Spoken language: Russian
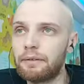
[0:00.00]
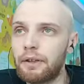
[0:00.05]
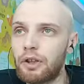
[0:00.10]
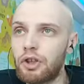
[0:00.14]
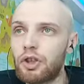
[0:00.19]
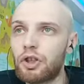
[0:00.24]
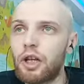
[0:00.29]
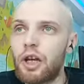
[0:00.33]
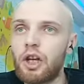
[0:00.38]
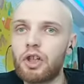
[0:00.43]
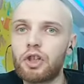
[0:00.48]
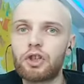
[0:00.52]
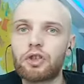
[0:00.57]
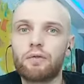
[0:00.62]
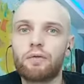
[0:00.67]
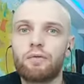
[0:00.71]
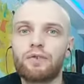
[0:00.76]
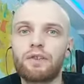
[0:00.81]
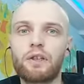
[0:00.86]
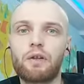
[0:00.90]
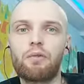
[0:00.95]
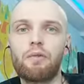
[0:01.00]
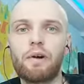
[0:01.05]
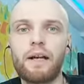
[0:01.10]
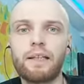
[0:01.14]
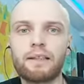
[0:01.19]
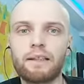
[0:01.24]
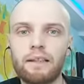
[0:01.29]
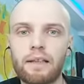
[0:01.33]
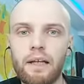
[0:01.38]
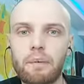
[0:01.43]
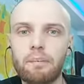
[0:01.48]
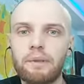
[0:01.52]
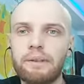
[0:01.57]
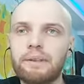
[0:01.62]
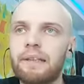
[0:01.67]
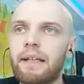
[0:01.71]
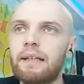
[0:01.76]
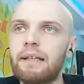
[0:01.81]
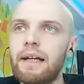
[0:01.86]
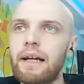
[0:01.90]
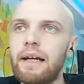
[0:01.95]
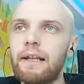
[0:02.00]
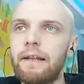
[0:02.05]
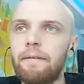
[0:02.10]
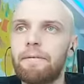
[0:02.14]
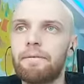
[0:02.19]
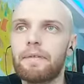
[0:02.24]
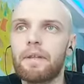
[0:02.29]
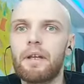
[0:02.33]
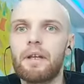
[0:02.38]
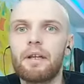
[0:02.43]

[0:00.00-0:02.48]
начинаешь взрываться, да, эмоционально,